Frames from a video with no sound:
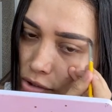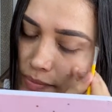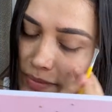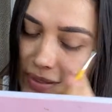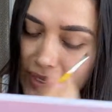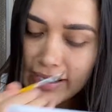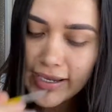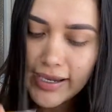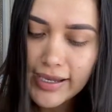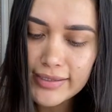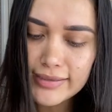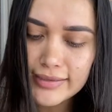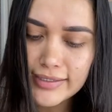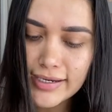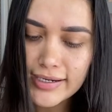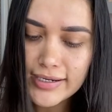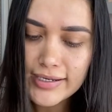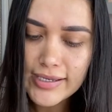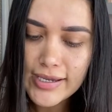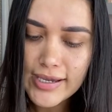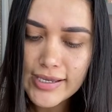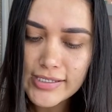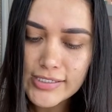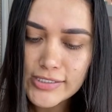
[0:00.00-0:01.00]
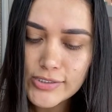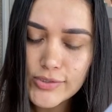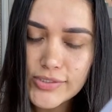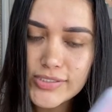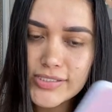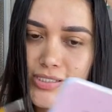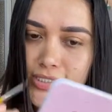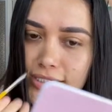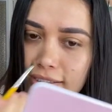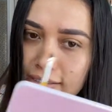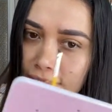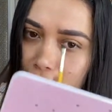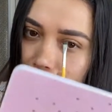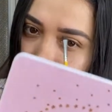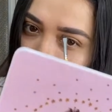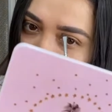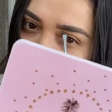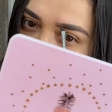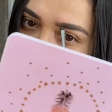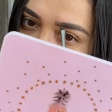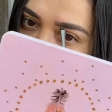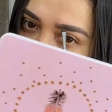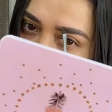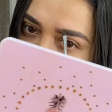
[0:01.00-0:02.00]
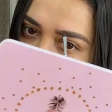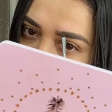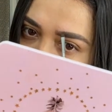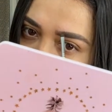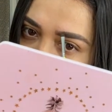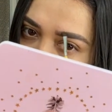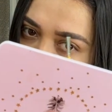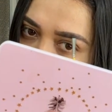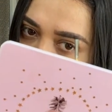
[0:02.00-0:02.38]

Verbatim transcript: Me encantaría eso así de las chicas que